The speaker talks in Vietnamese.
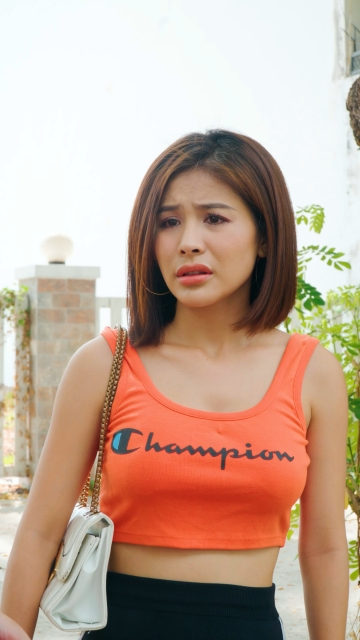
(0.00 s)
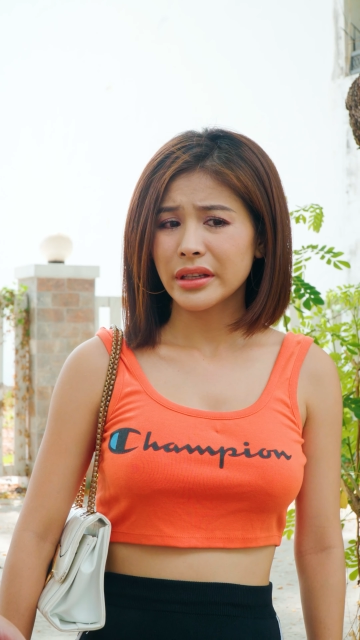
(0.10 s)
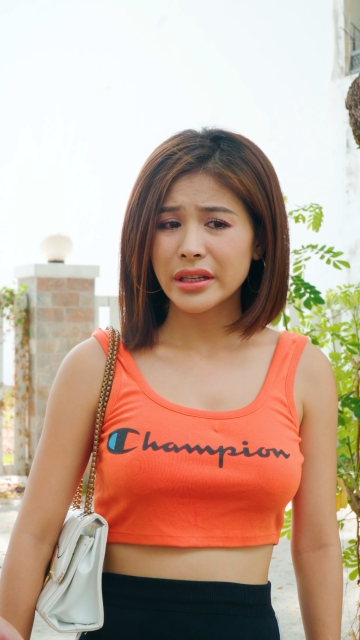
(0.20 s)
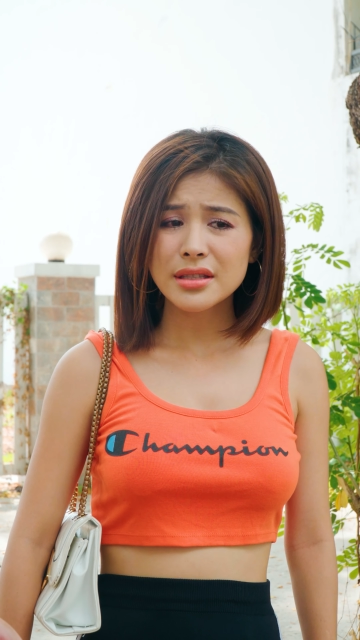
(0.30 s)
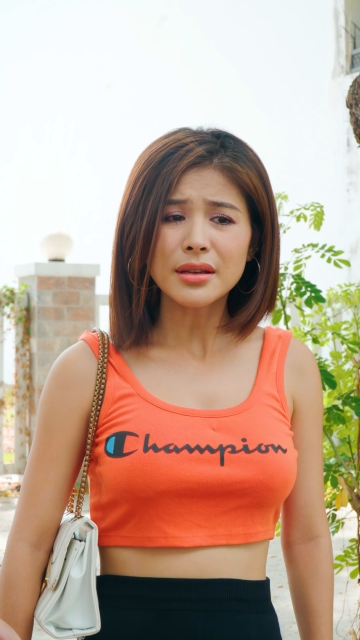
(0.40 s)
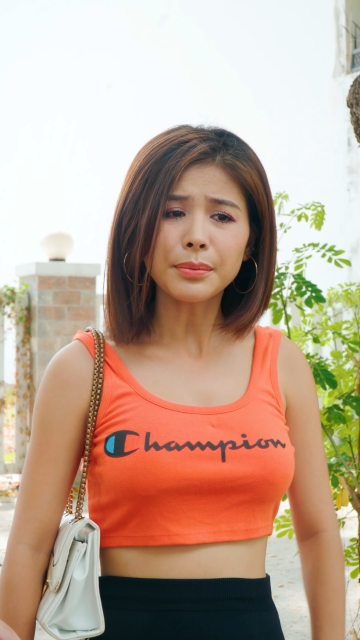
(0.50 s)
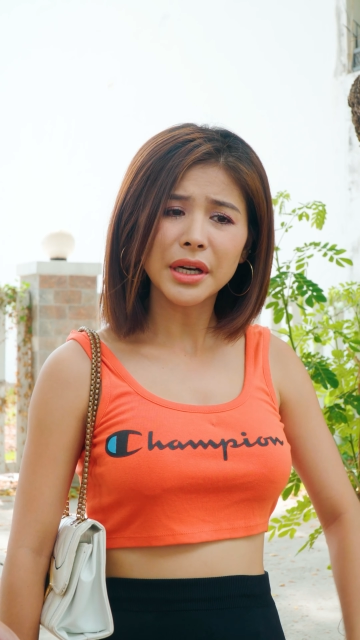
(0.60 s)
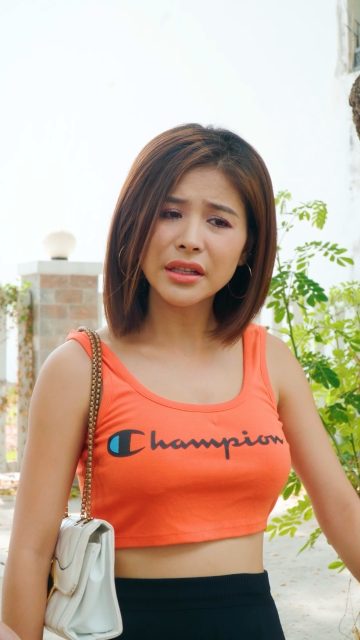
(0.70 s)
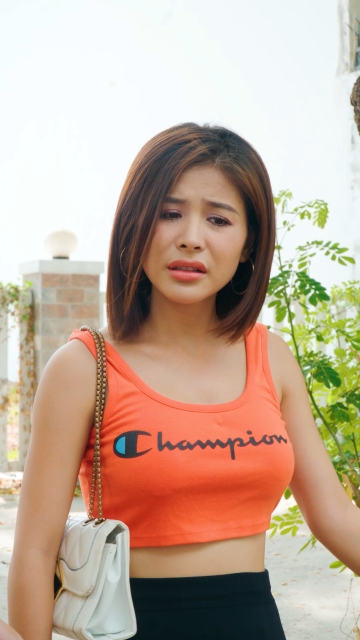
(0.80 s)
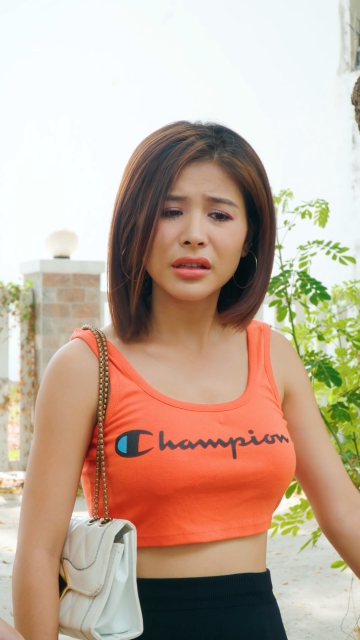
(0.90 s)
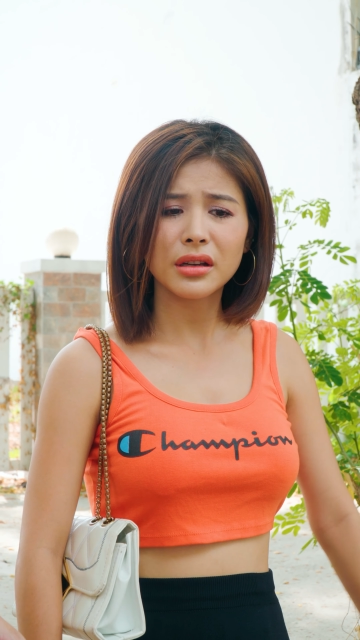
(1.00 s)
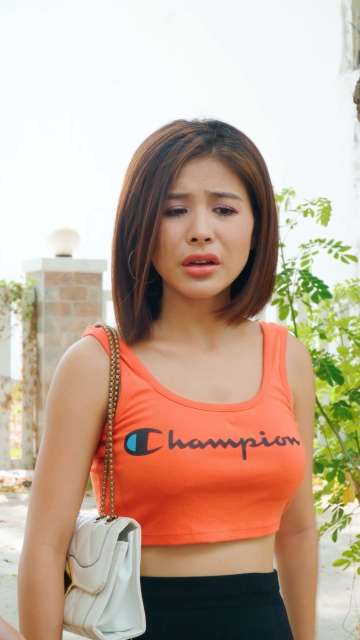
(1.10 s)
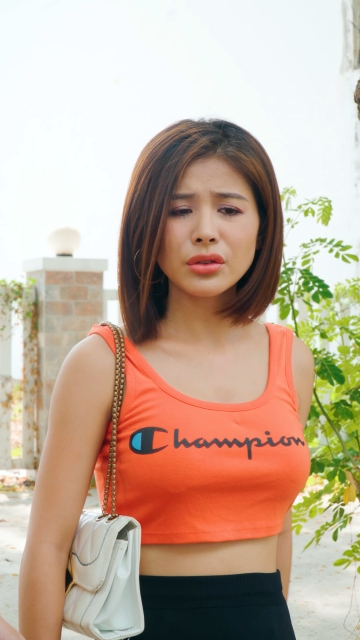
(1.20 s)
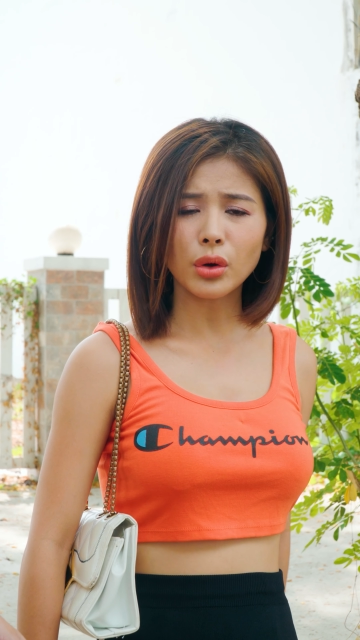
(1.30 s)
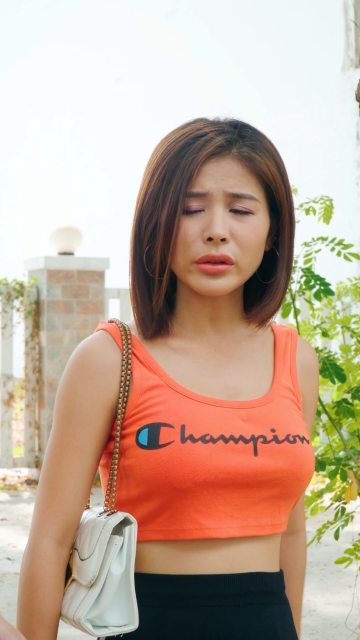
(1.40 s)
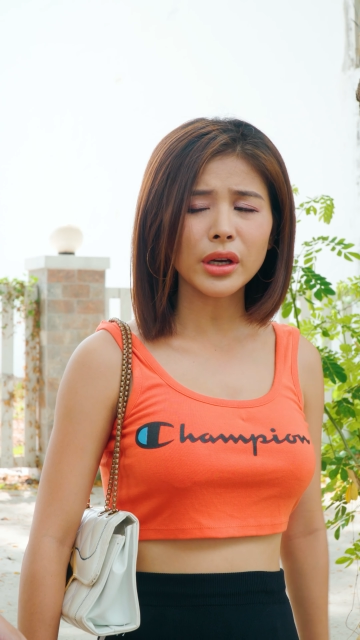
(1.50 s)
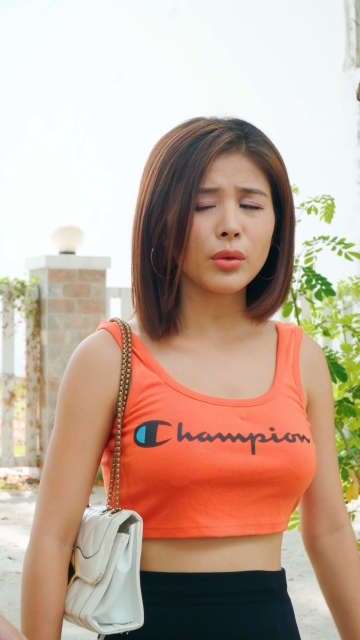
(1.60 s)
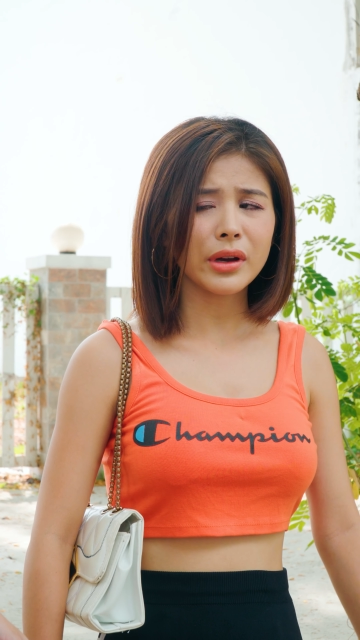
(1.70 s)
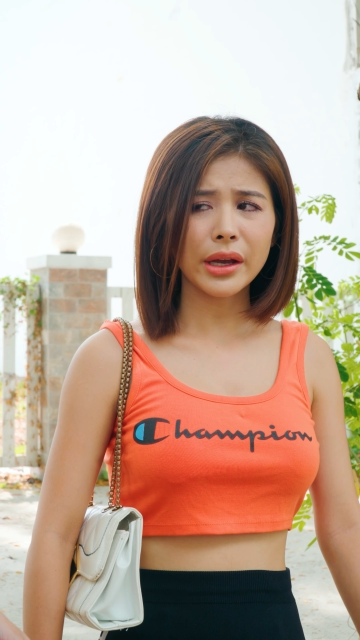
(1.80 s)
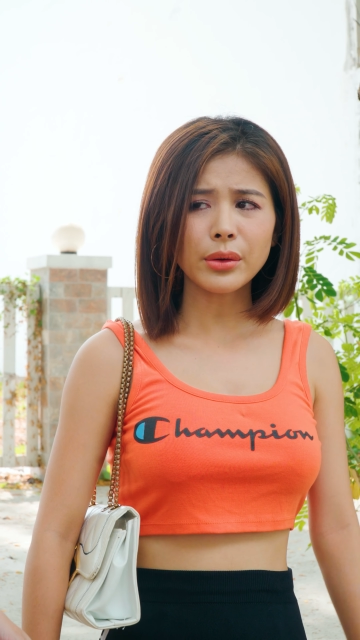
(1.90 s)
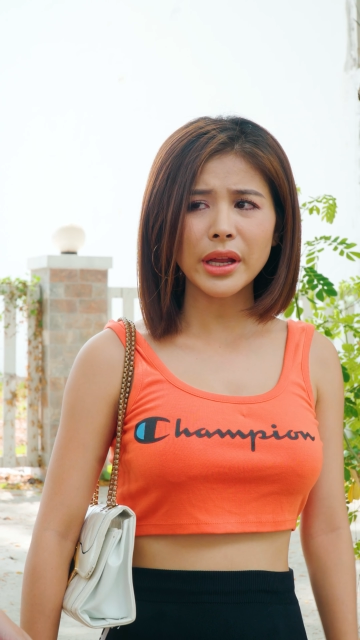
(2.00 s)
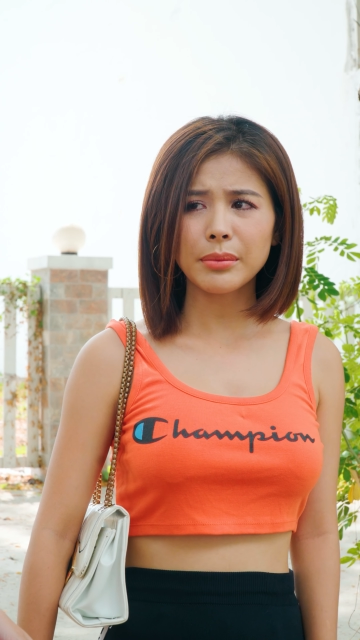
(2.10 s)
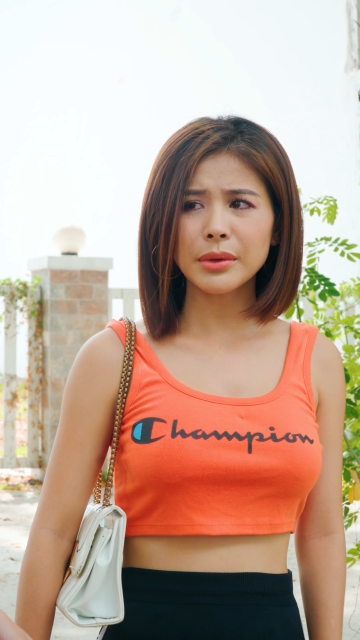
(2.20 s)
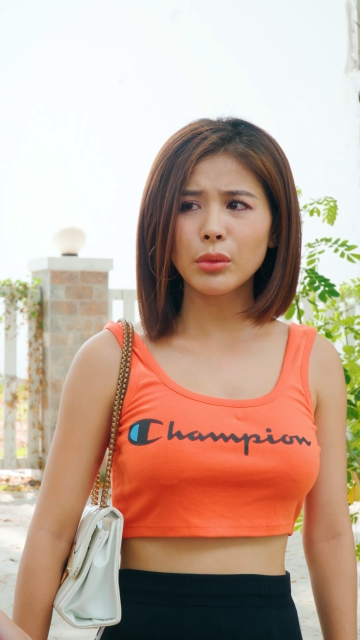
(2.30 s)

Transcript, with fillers: Thì đi shopping thì coi chỗ nào quần áo đẹp thì